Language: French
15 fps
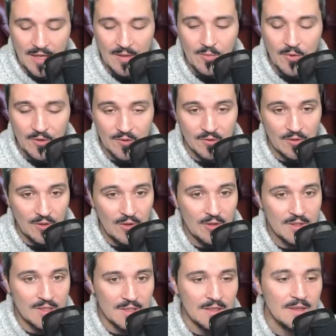morceau de
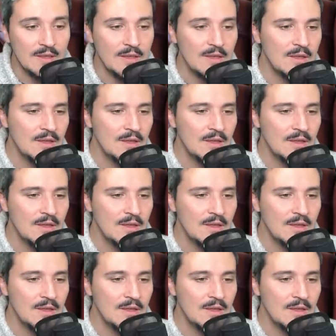l'or qui